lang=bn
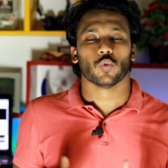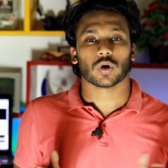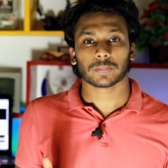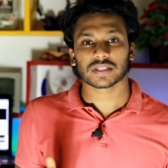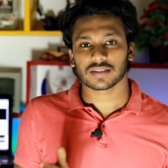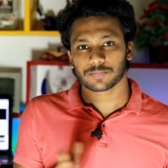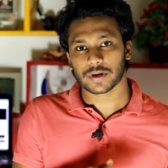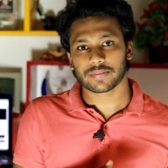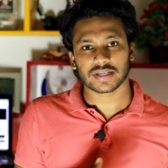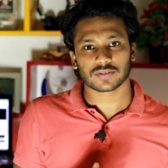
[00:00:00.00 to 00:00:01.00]
ওয়ানপ্লাসের
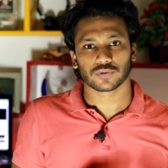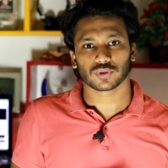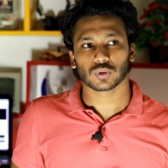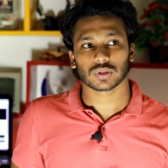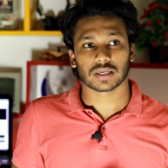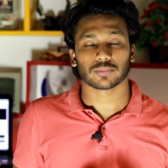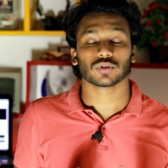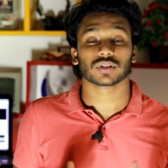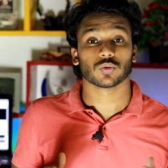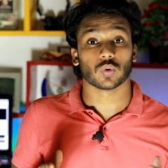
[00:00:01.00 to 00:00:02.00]
প্রিভিয়াস ফোনগুলো যেমন
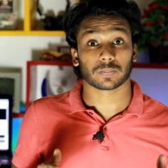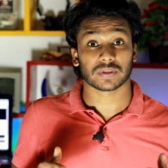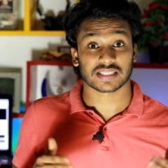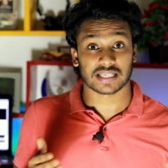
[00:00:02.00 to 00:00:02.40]
হচ্ছে ওয়ানপ্লাস